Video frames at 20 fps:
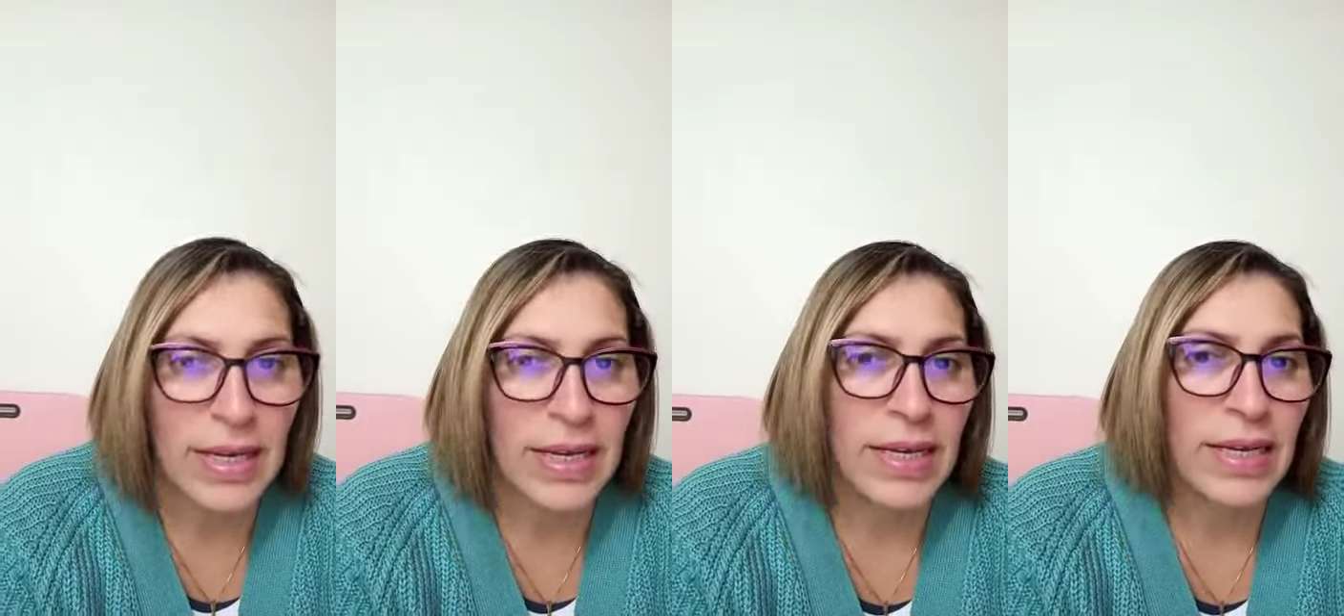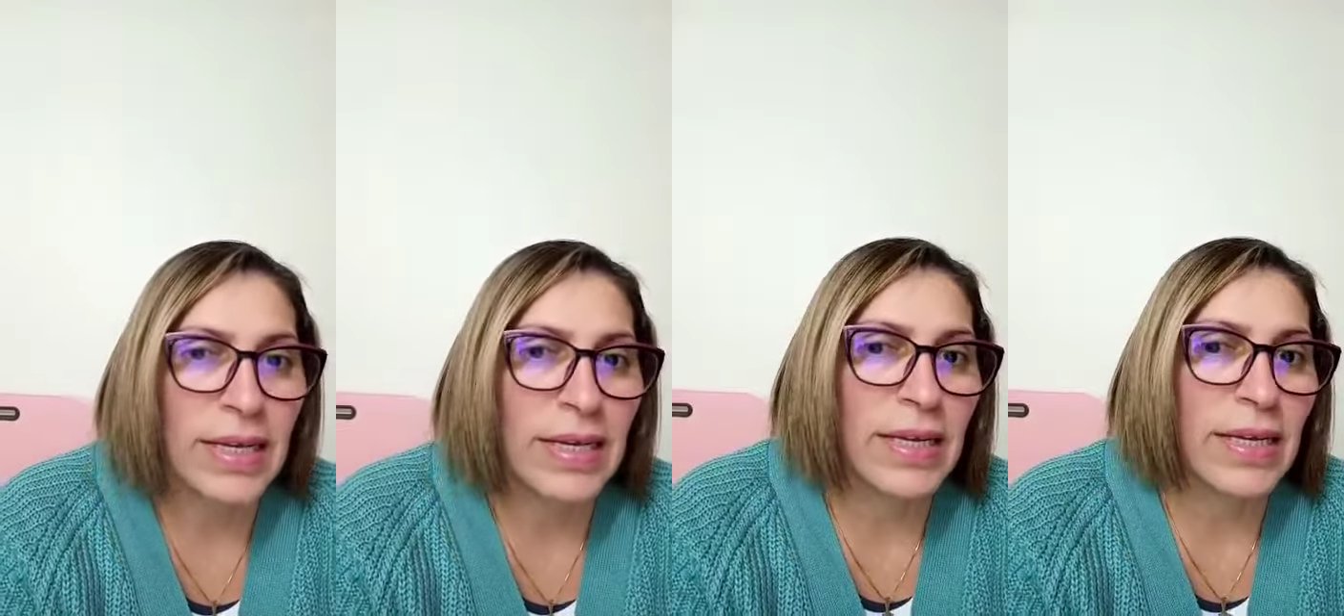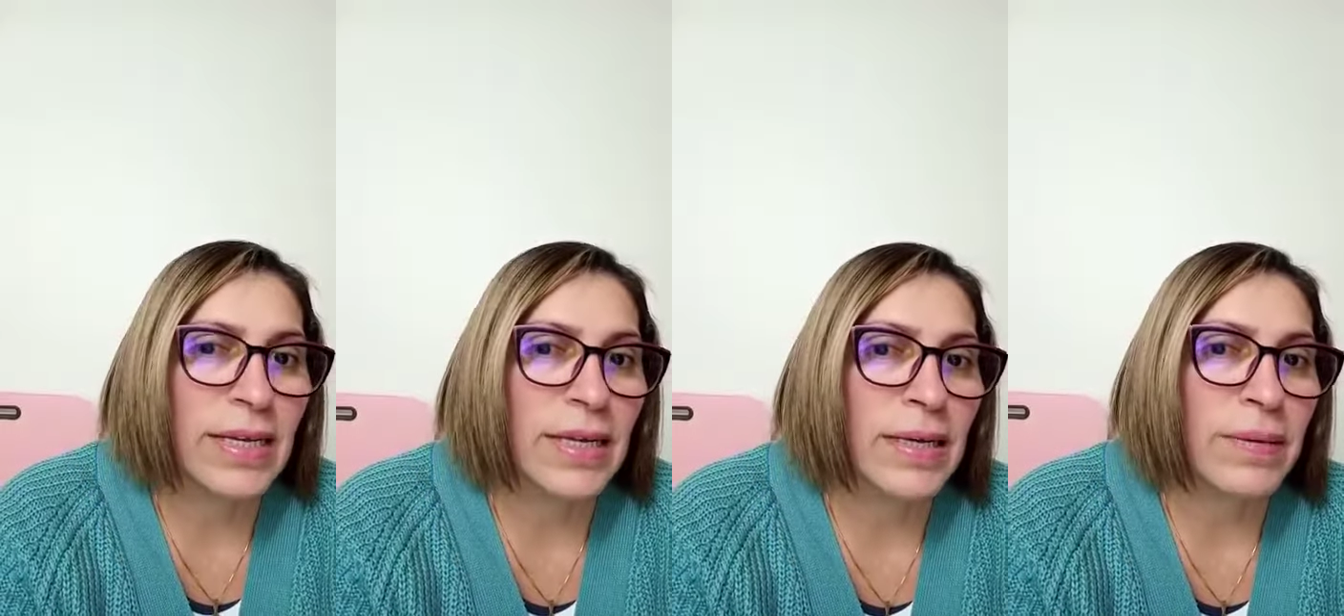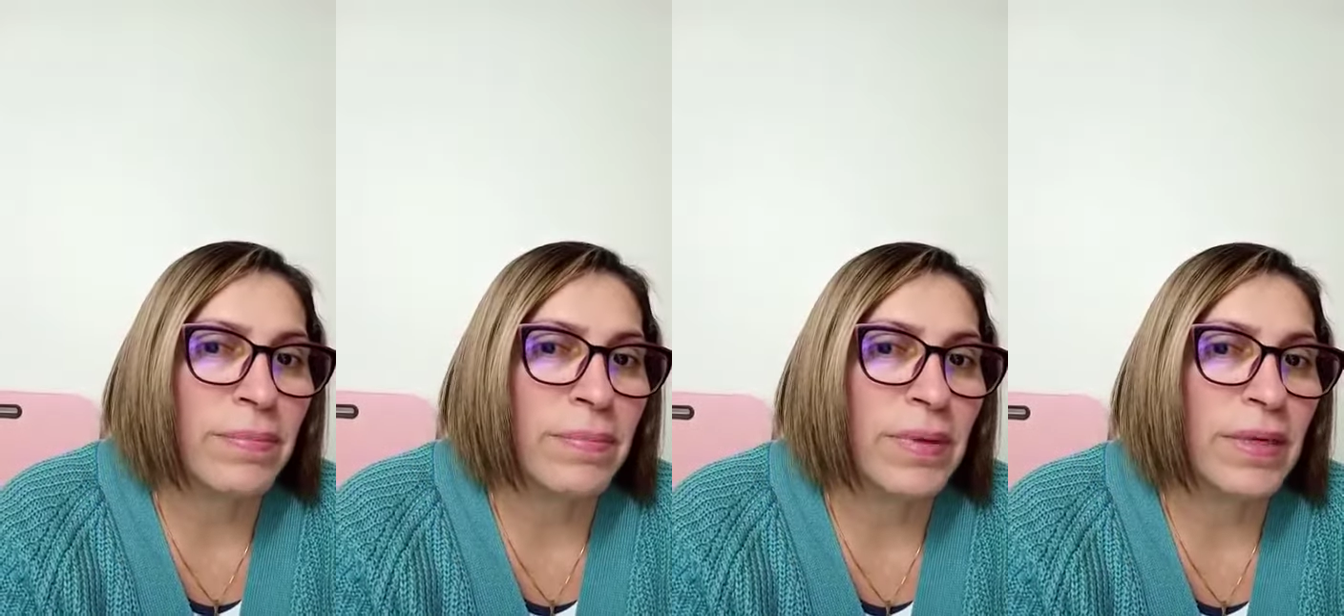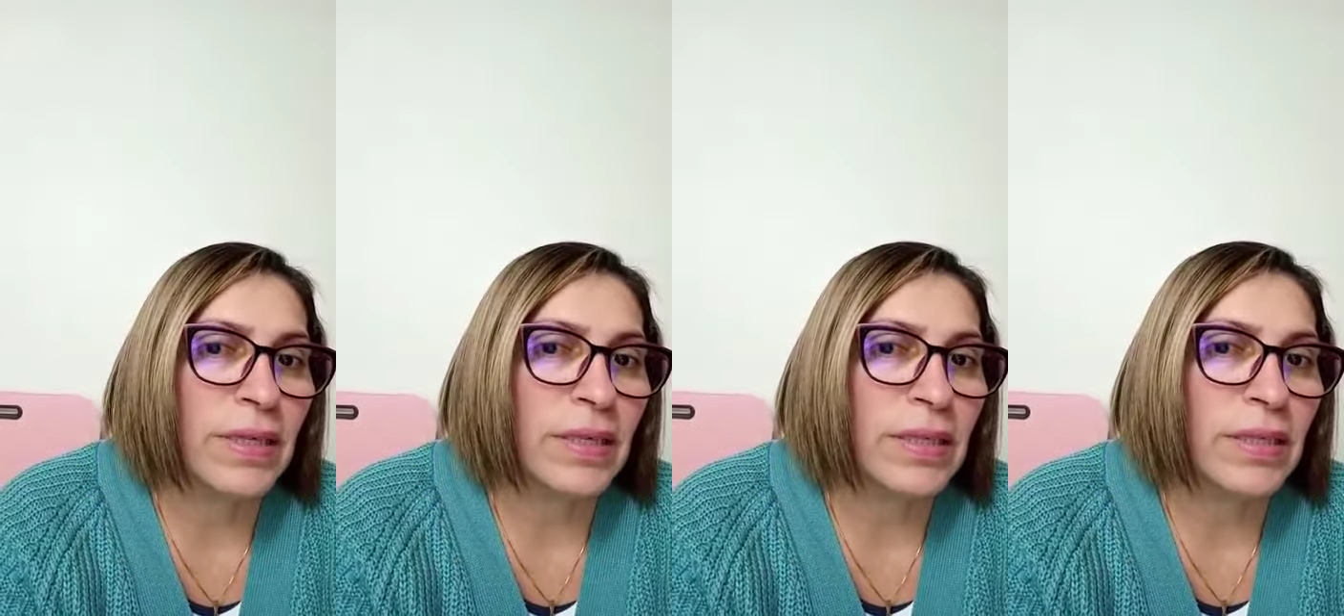
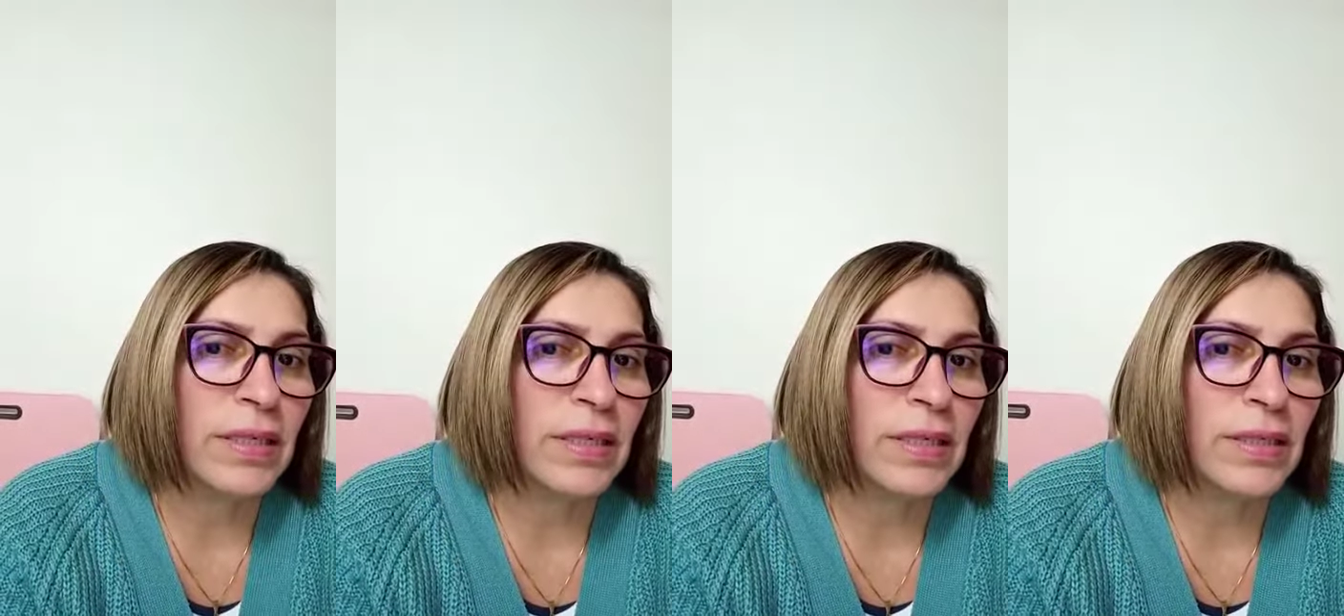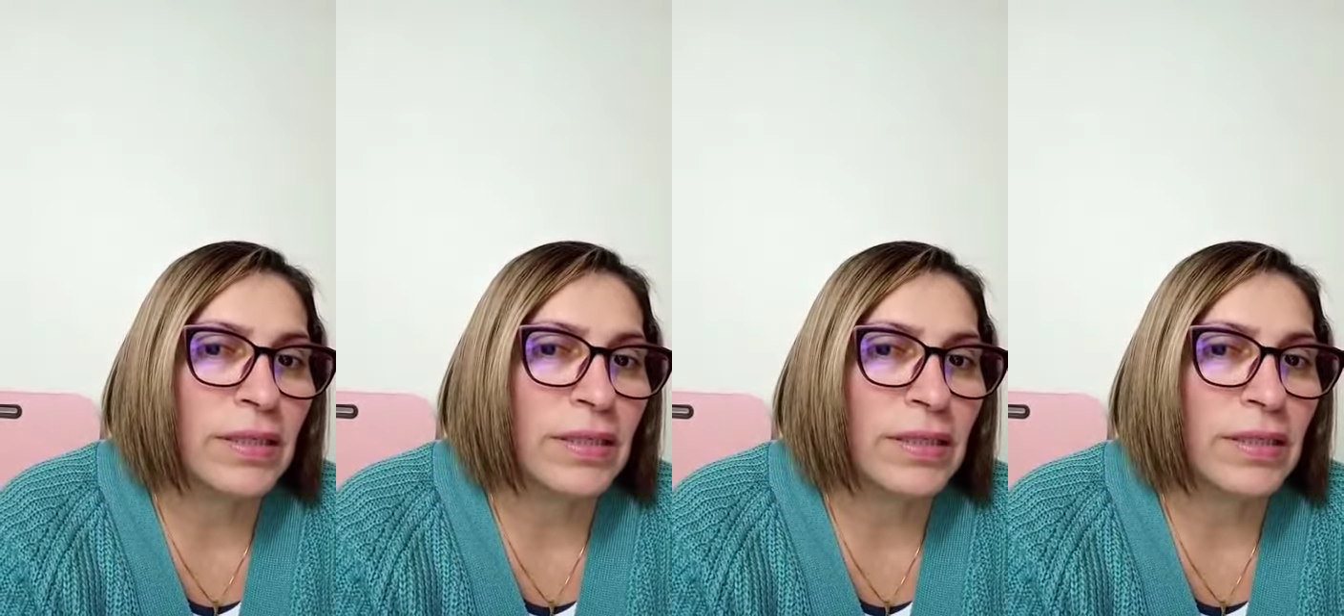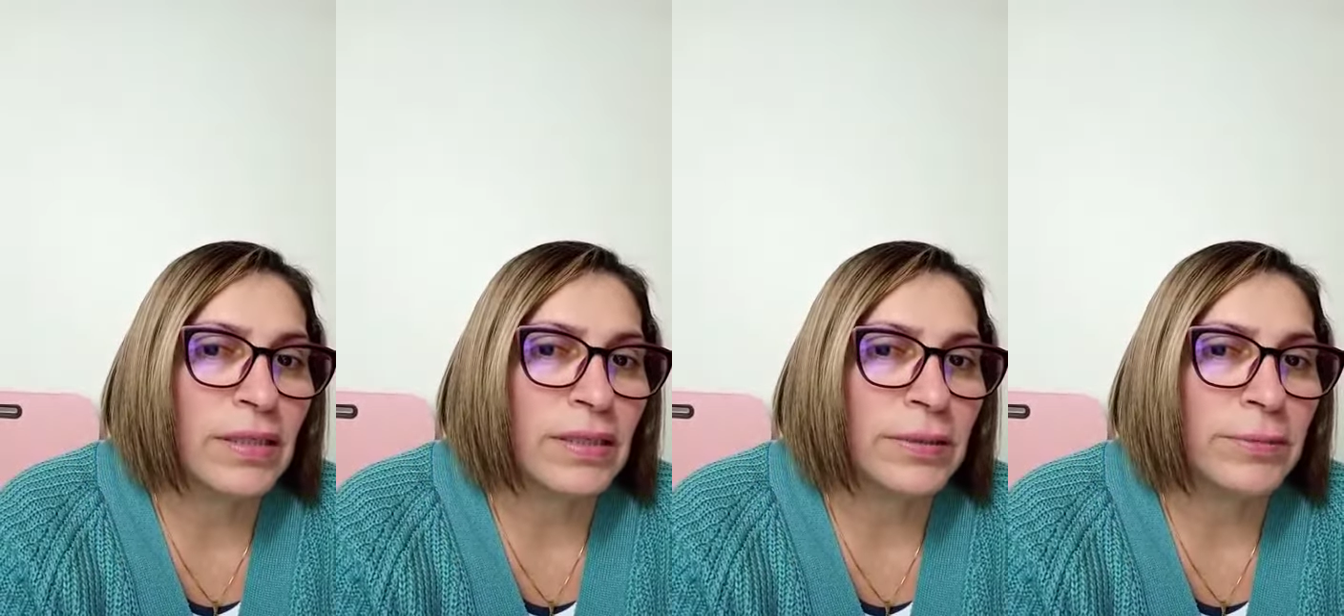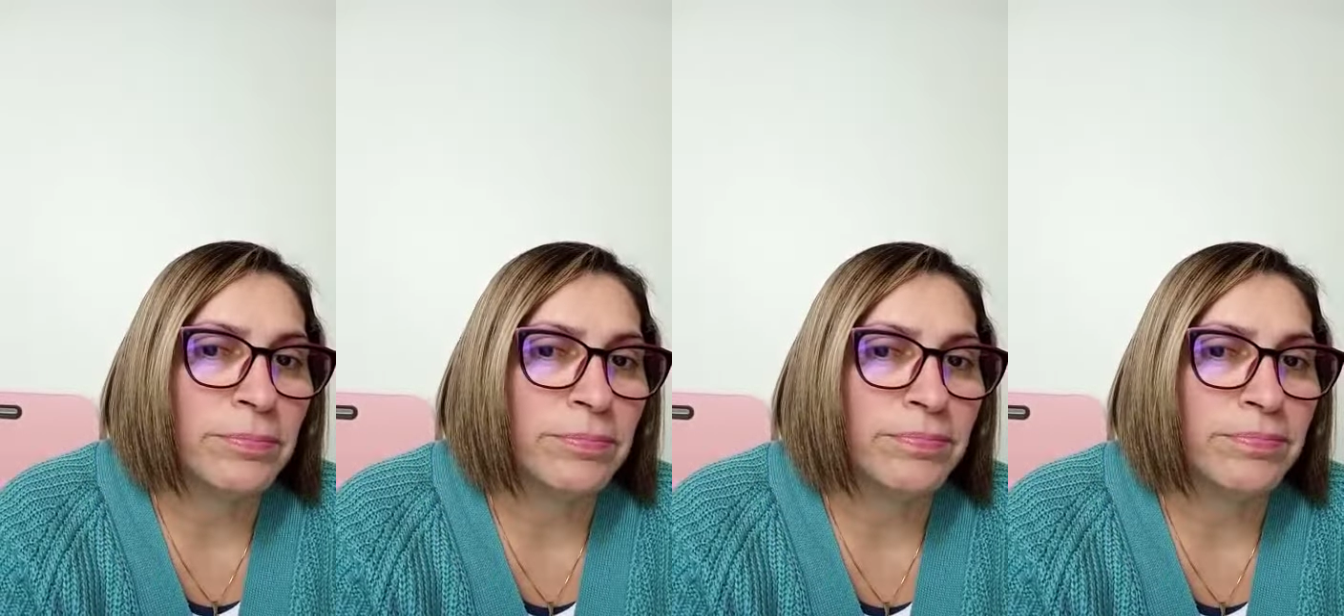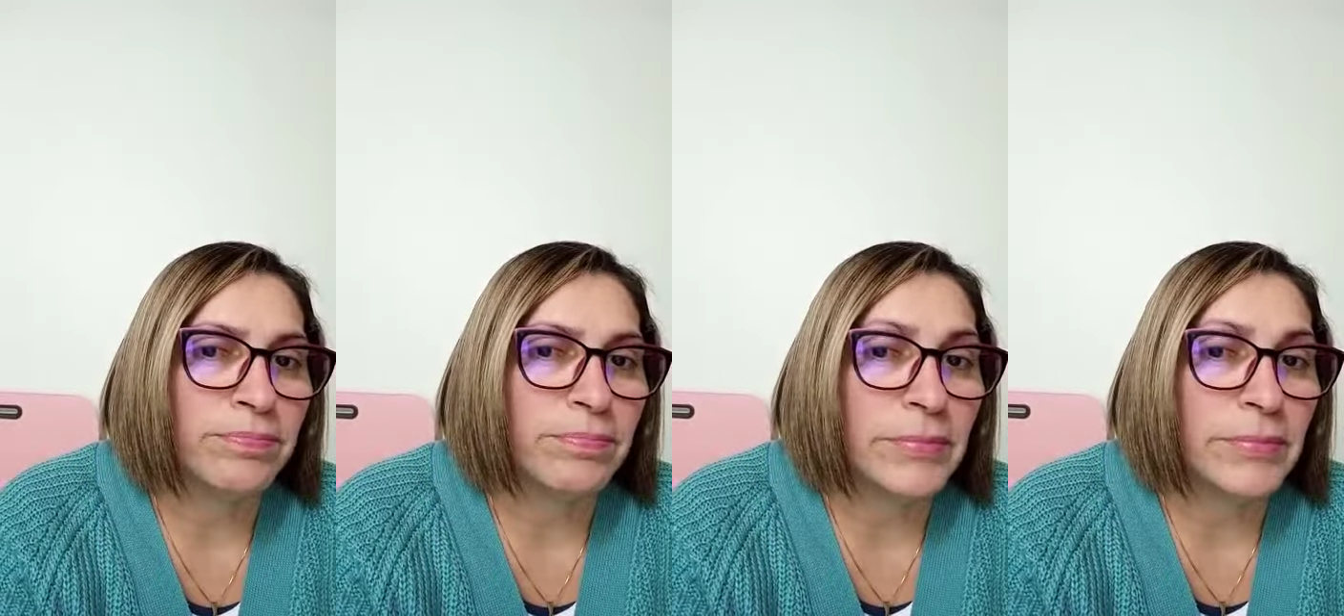Eh, y